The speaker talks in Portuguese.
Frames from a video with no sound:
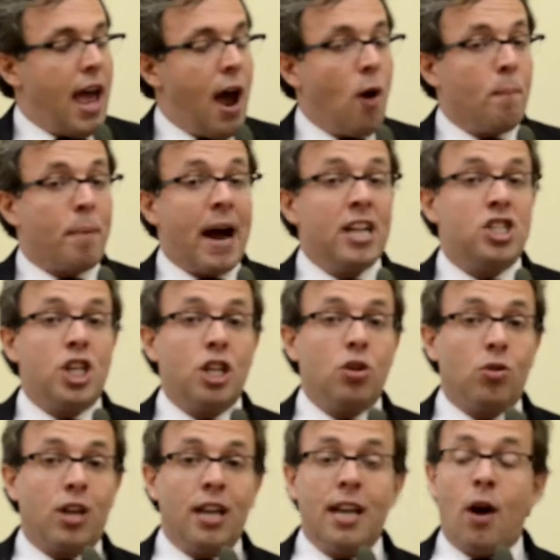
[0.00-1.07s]
é um
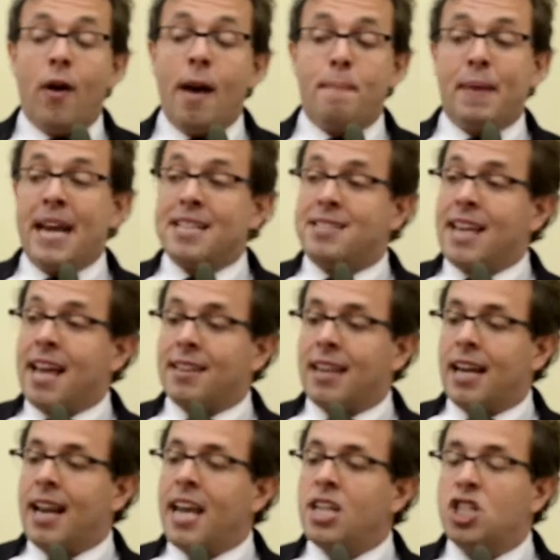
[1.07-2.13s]
partido que não
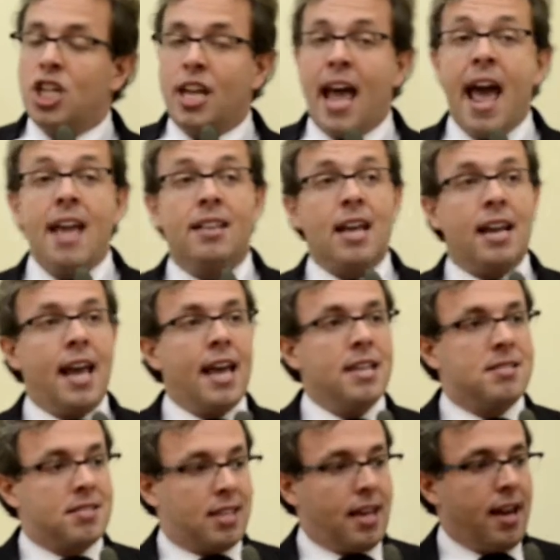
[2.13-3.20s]
representa nem direita nem
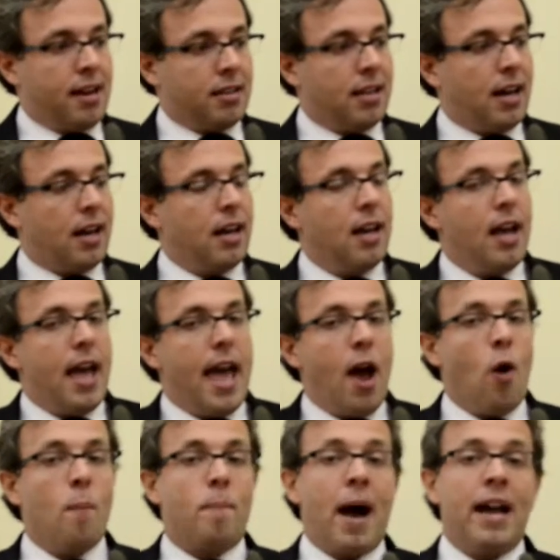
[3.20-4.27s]
esquerda,
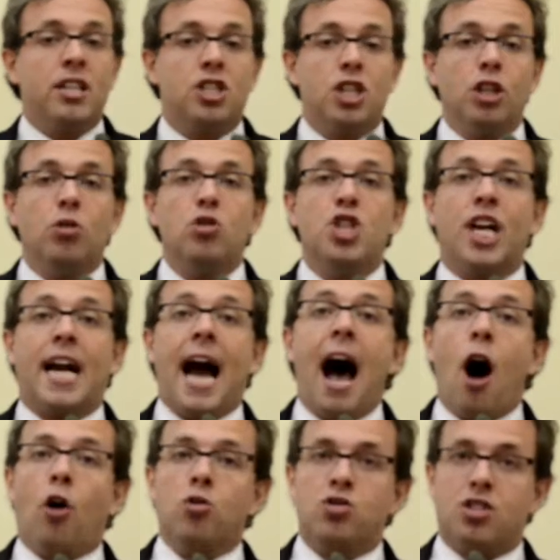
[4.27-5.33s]
é um partido de
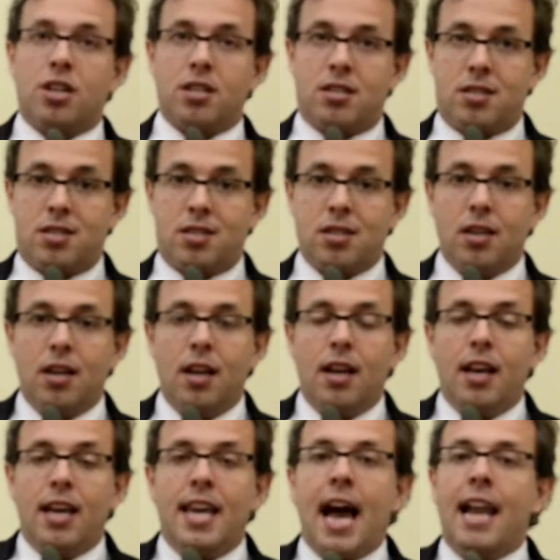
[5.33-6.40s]
causas.
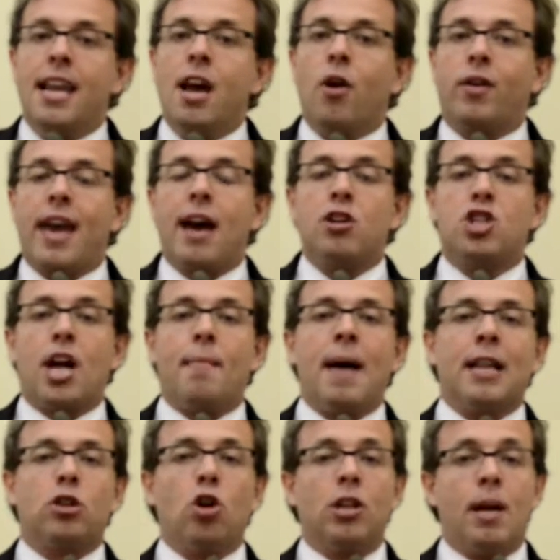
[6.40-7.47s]
E ali eu quero
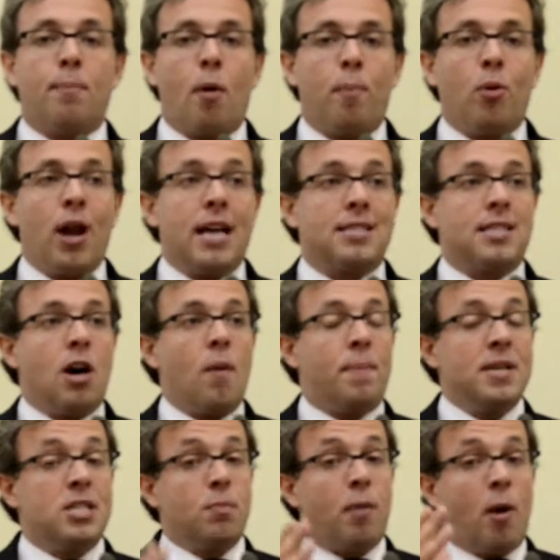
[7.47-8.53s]
chamar toda a população,
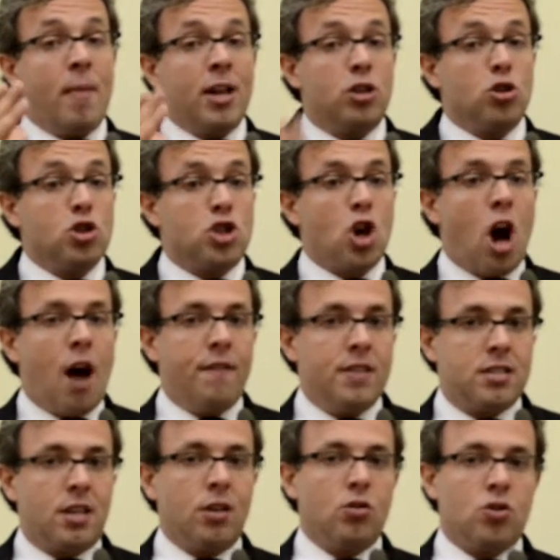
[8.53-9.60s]
principalmente os
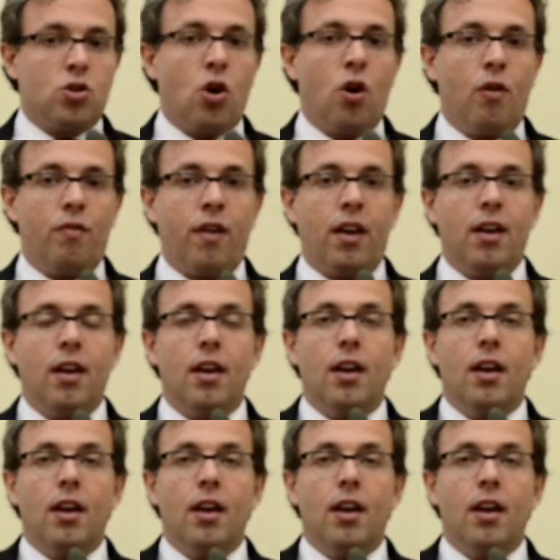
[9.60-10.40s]
jovens que nos ouvem.